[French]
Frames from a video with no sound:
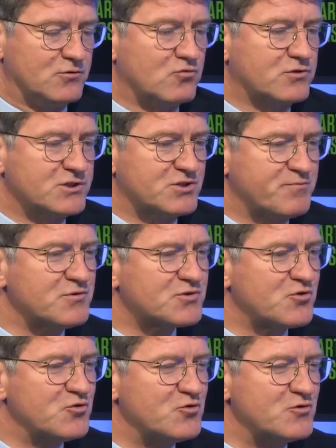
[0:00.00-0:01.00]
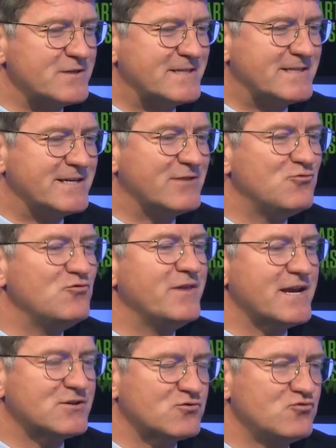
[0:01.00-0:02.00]
euh, donc je pense que
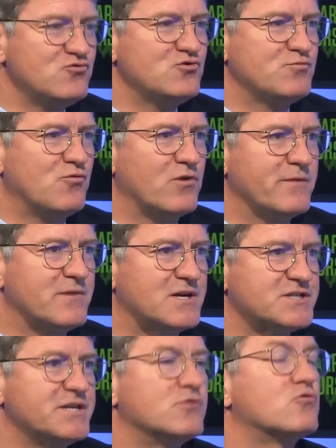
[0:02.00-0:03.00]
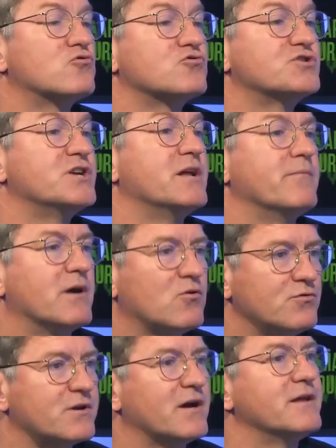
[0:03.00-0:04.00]
c'est une excuse pour les marchés
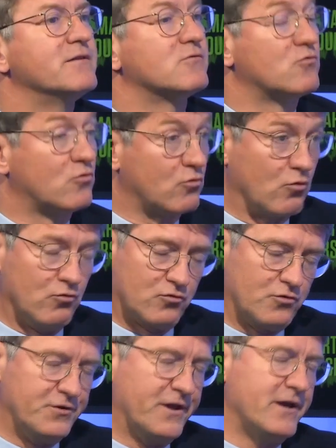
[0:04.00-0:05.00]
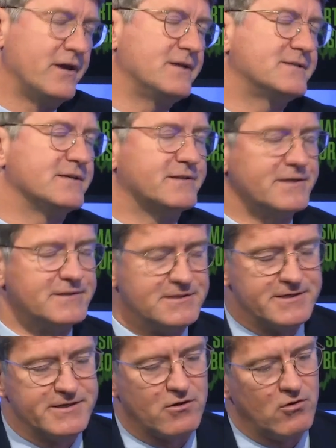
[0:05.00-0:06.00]
d'enclencher les macro-trends qu'on connaît,
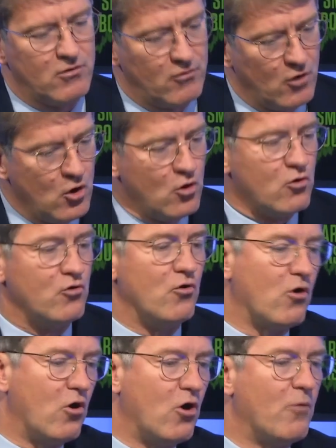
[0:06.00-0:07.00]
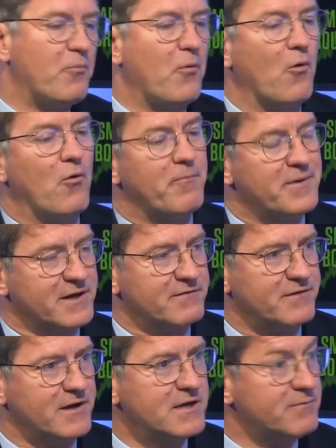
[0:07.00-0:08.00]
c'est-à-dire euh, l'Europe
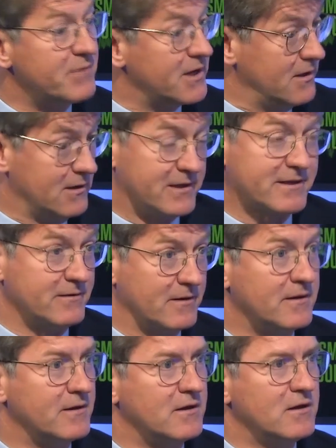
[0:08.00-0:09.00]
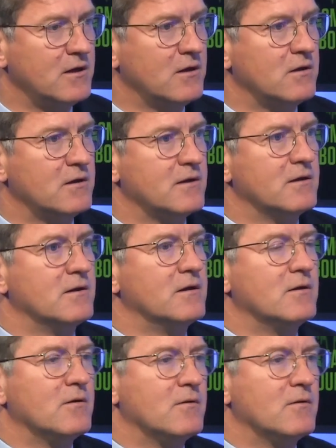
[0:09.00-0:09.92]
euh, périphérique. Mais ce qui était exagéré, c'était